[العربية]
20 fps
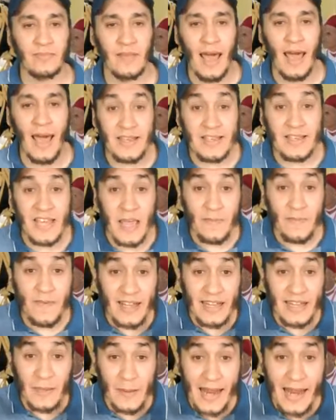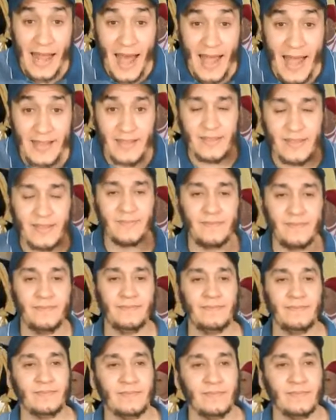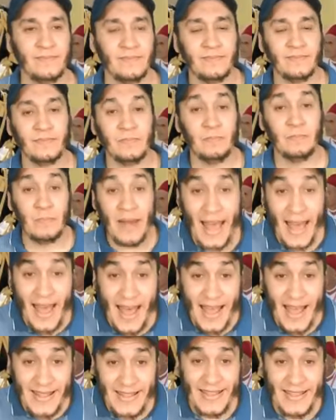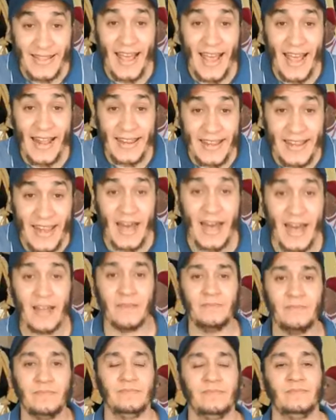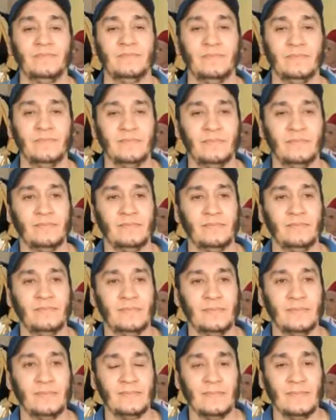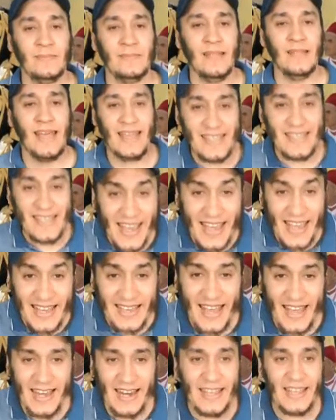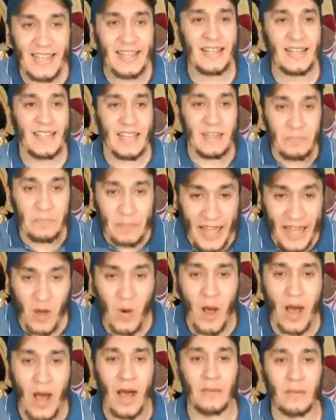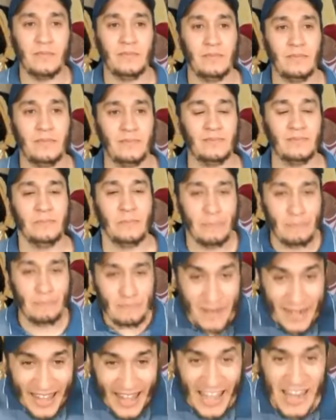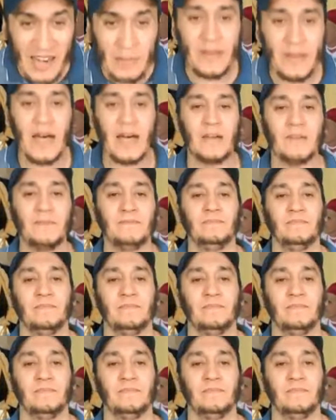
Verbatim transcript: عجيب في هذه البلاد بلاد ديالنا عزيزه علينا تنبغيوها من قلبنا